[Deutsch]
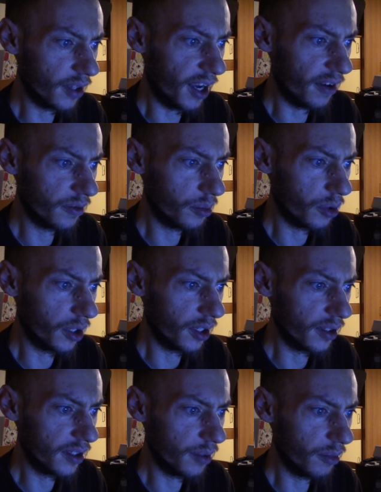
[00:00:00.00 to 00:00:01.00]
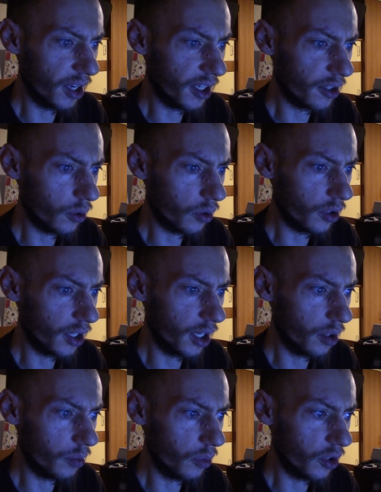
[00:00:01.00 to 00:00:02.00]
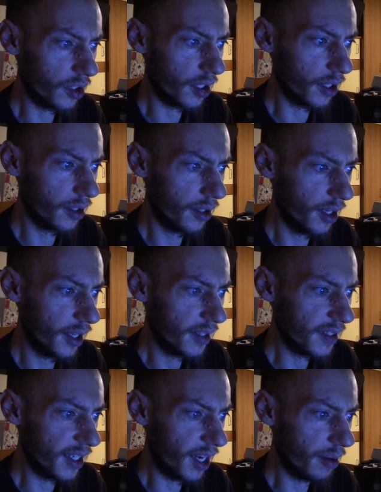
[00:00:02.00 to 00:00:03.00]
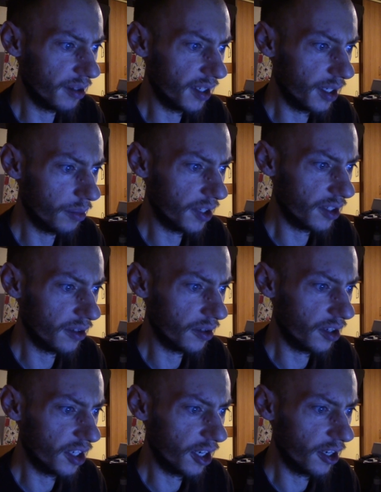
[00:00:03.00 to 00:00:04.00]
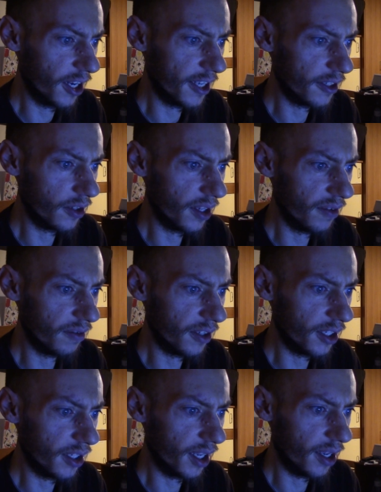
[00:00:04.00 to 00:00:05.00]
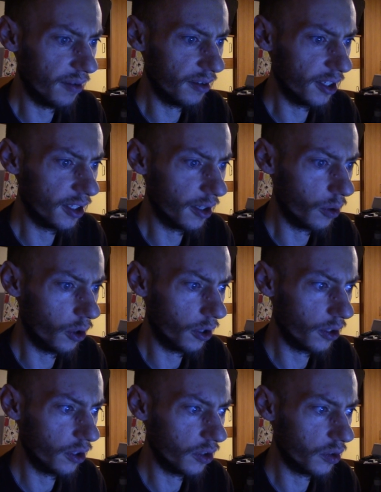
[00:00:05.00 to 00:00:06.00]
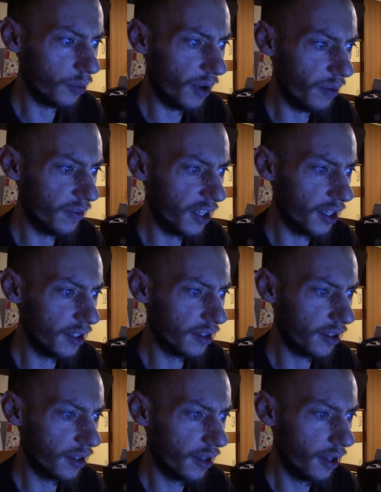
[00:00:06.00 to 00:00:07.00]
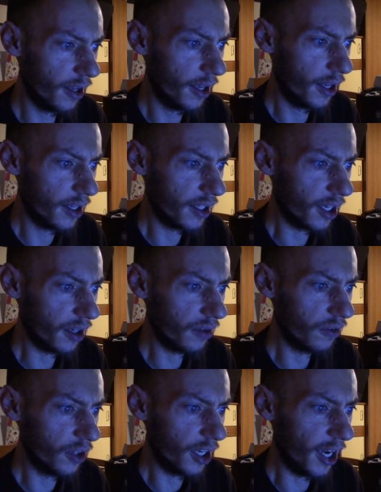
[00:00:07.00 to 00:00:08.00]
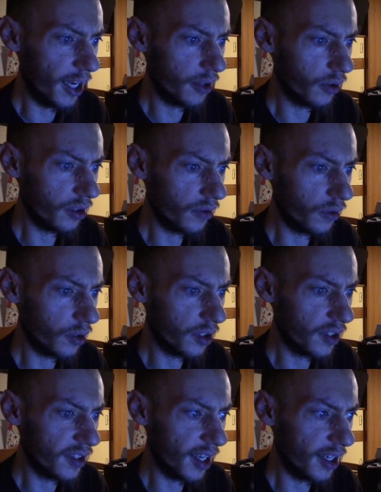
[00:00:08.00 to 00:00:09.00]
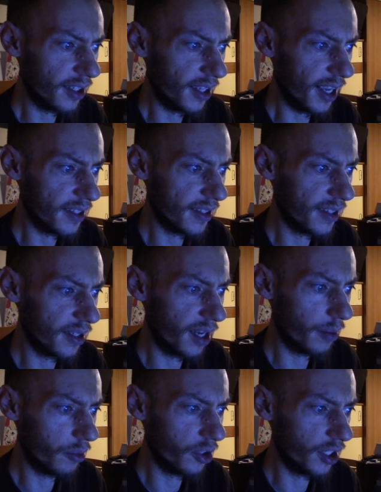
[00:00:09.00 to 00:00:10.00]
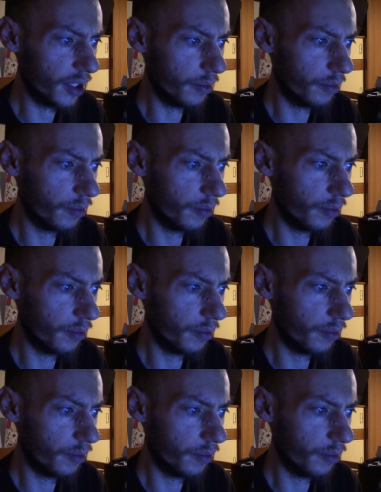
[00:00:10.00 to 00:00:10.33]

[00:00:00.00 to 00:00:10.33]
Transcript: Ravensburg in simmreichen Rücken kann und möchte. Sein Name sei gepriesen und er scheint Nei soll ewig, ewig gehorchen und auch so bleiben, wie er ist. Danke für die Heilung und die Früchte des Heiligen Geistes in Harmonie.